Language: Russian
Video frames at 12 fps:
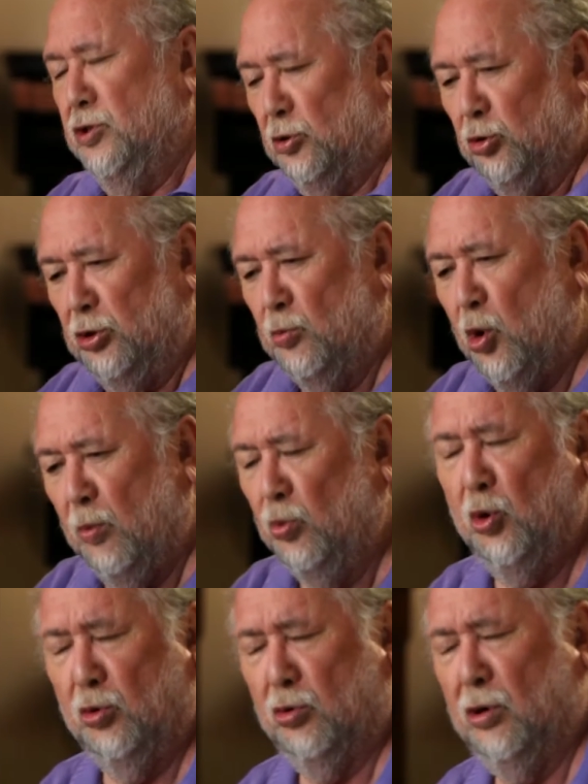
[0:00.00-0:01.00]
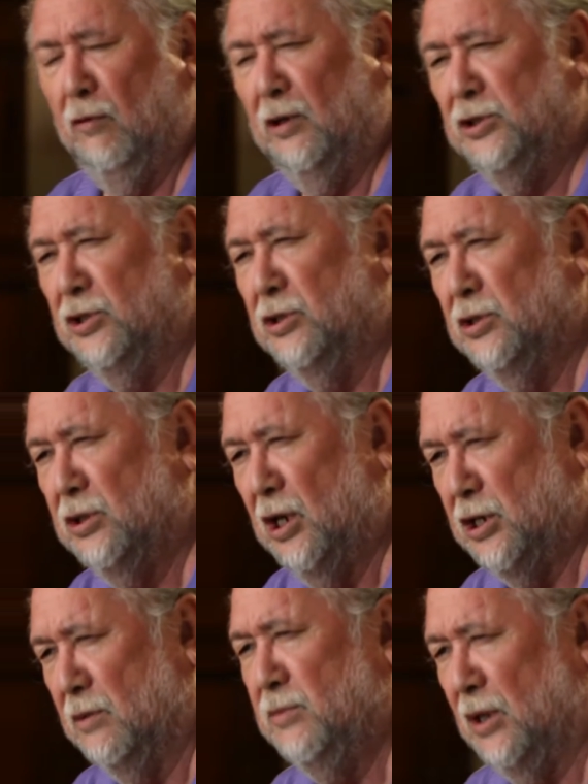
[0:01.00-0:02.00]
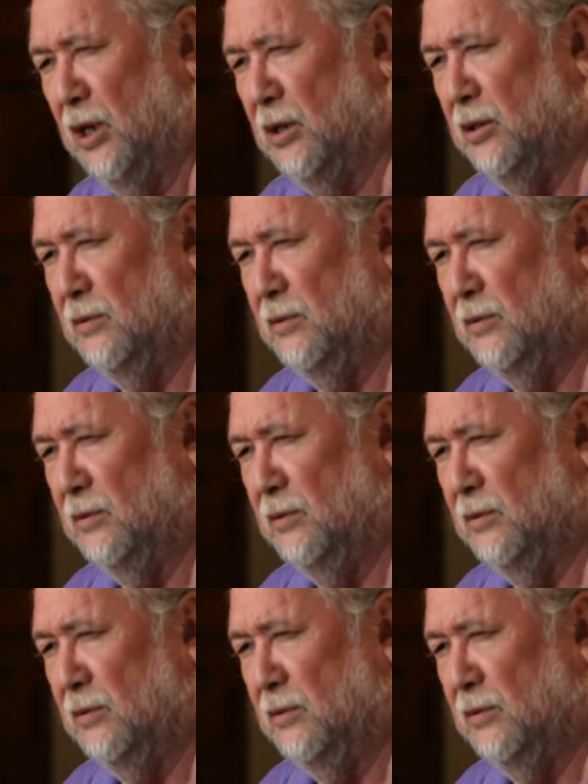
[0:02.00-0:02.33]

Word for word: никто не мог мною руководить, скажем так.